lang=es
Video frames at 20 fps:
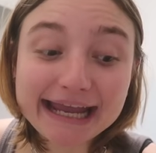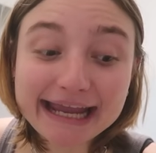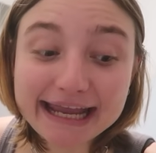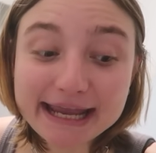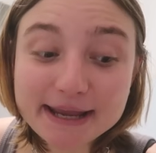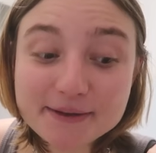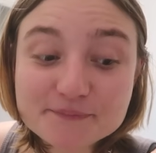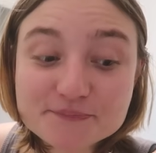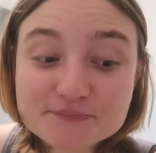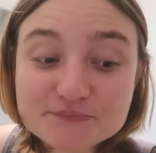
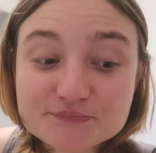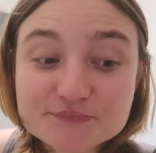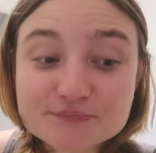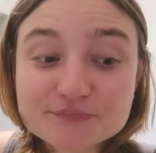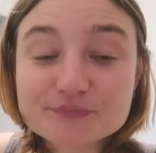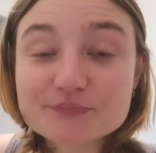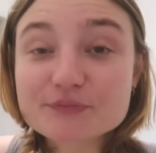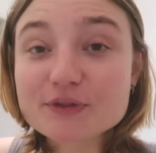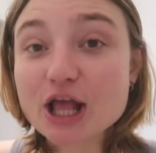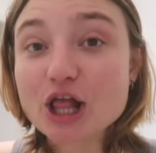
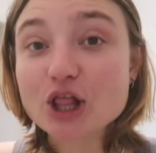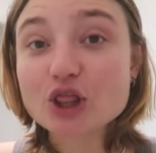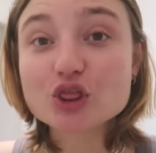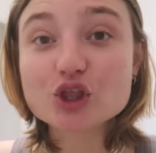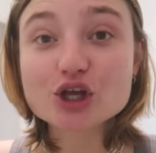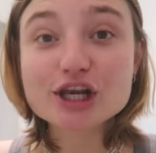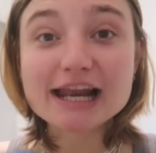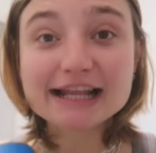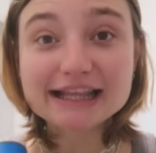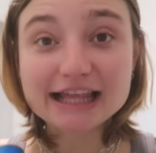Em,
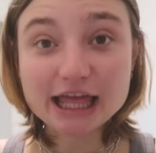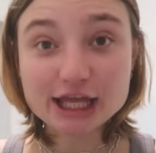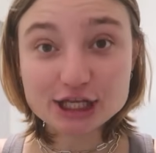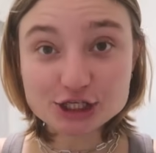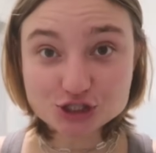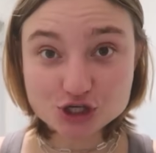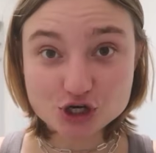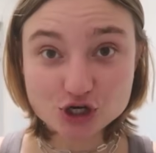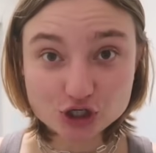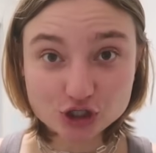dos latas
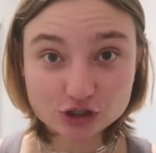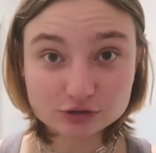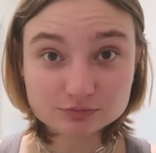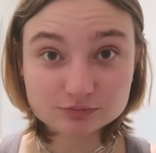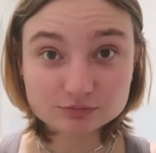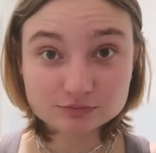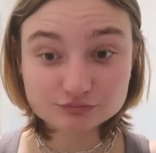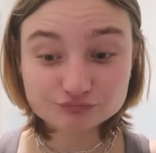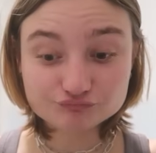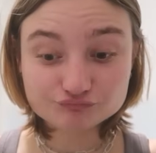de
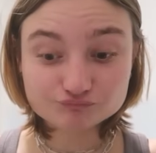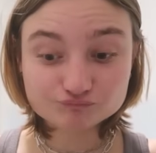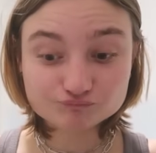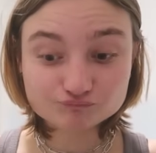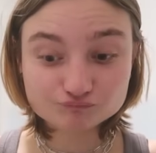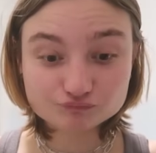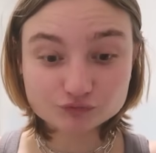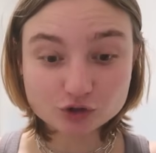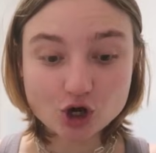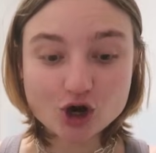choclo.
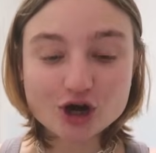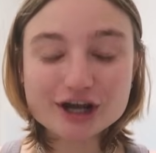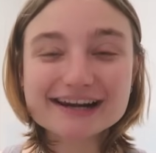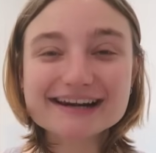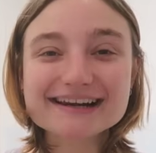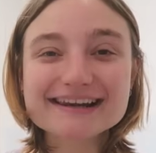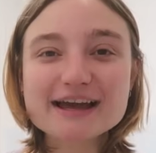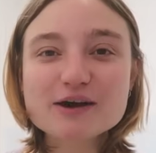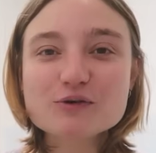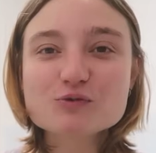O en
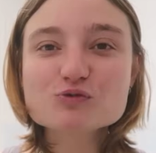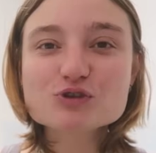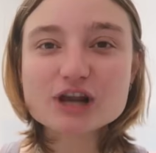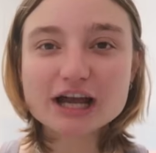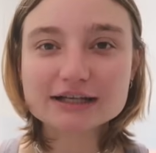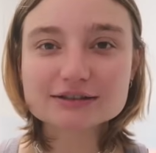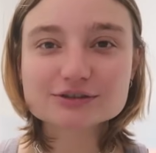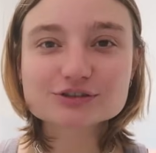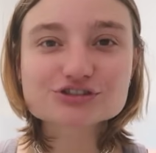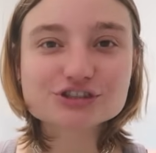realidad
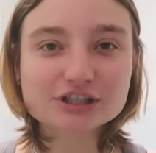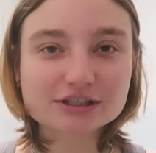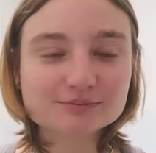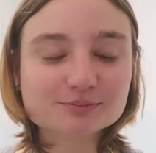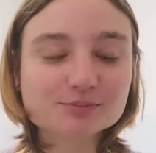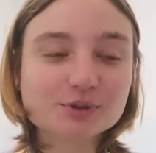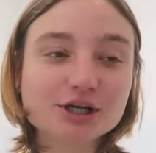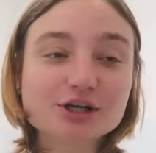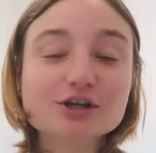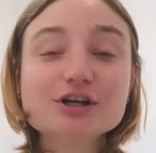una, no
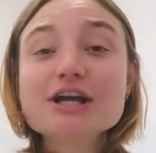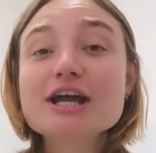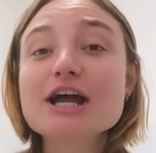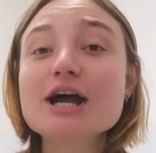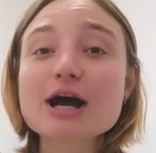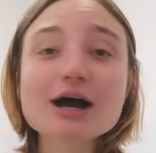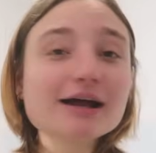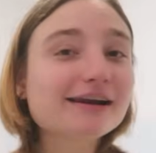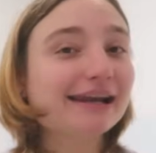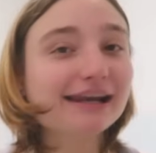sé. Bueno,
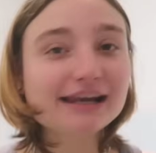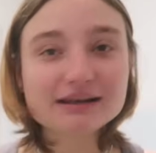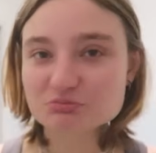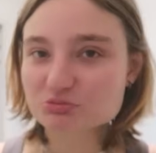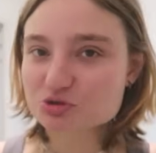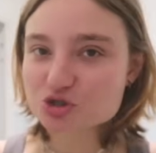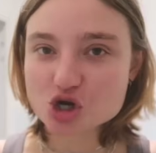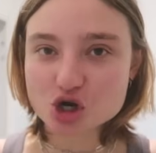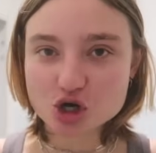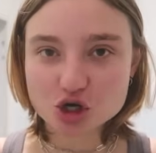
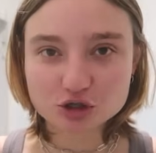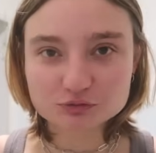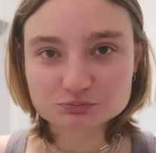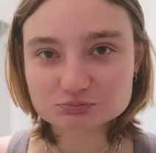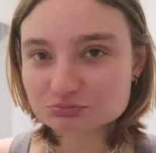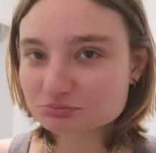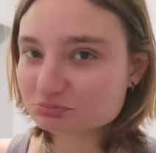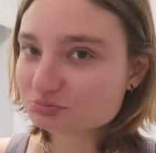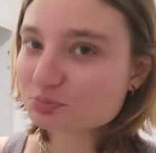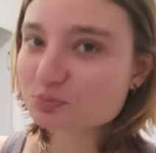choclo.
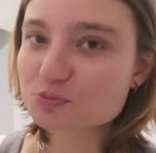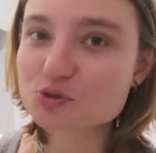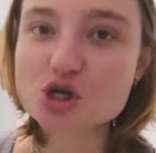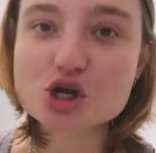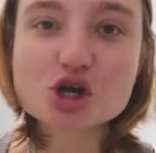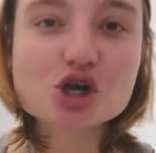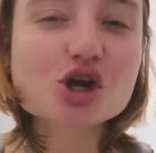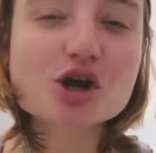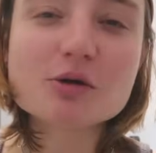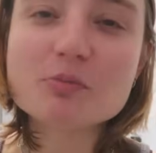
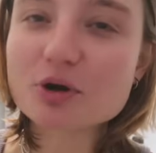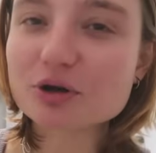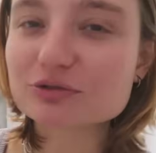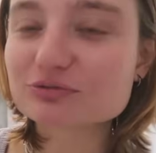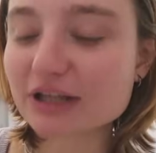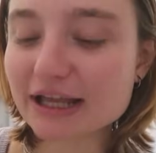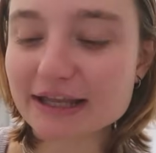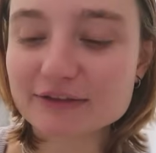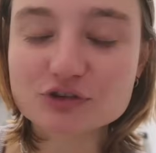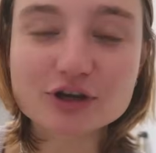Choclo
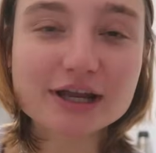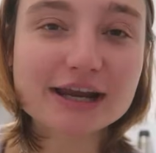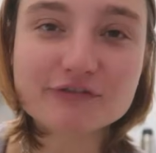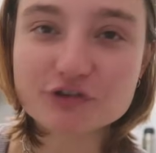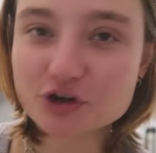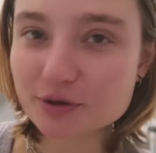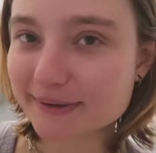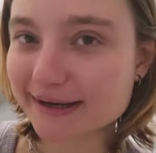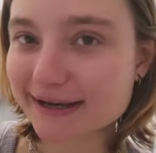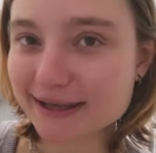como en todas
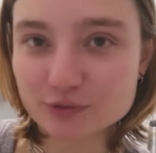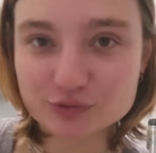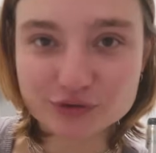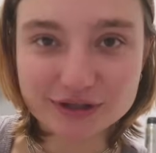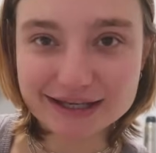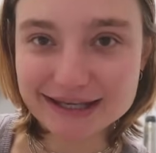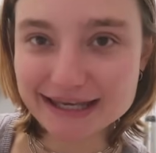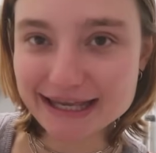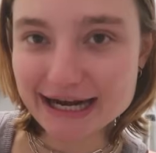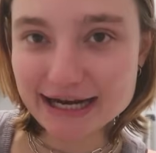las formas que
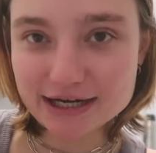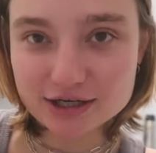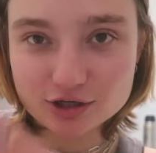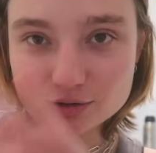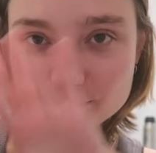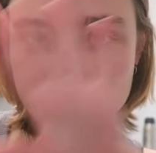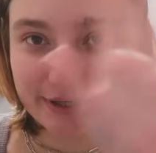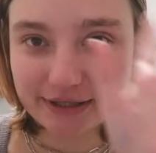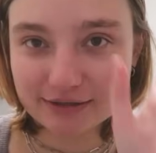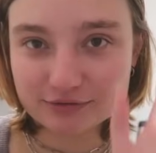ustedes quieran
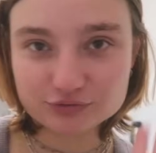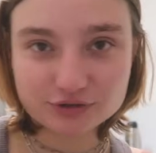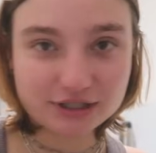lo pueden